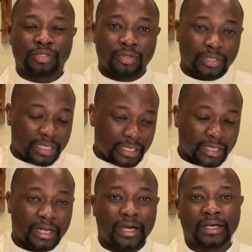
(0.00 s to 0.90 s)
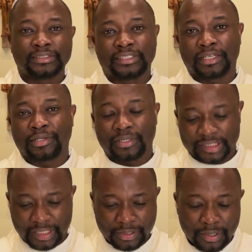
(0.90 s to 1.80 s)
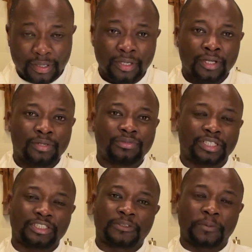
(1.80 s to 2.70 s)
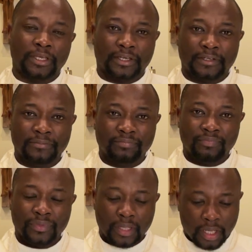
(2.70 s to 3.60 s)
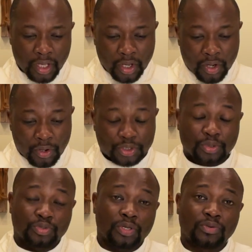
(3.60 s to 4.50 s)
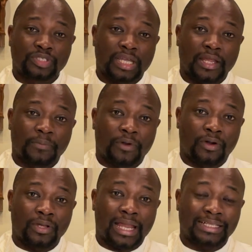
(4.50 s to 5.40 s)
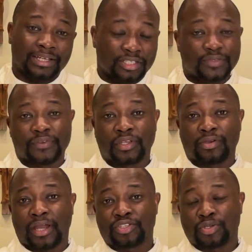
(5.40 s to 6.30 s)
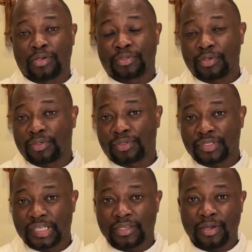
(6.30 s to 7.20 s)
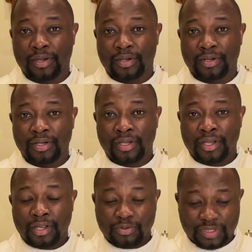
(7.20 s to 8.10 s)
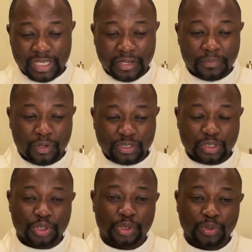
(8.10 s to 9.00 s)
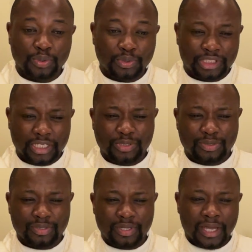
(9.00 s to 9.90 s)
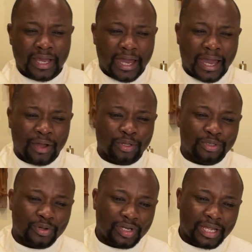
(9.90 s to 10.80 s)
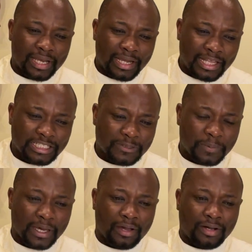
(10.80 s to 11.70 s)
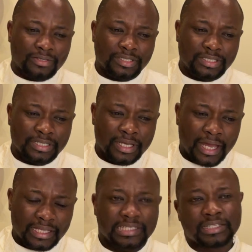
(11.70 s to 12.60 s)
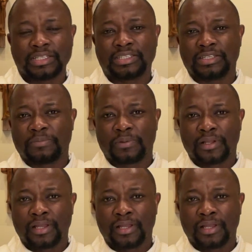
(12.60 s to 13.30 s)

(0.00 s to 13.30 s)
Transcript: donner à euh, ce que le Seigneur nous inspire. Aujourd'hui, nous célébrons la transfiguration de notre Seigneur. Nous célébrons ce jour où Jésus a redonné l'espérance à ses disciples.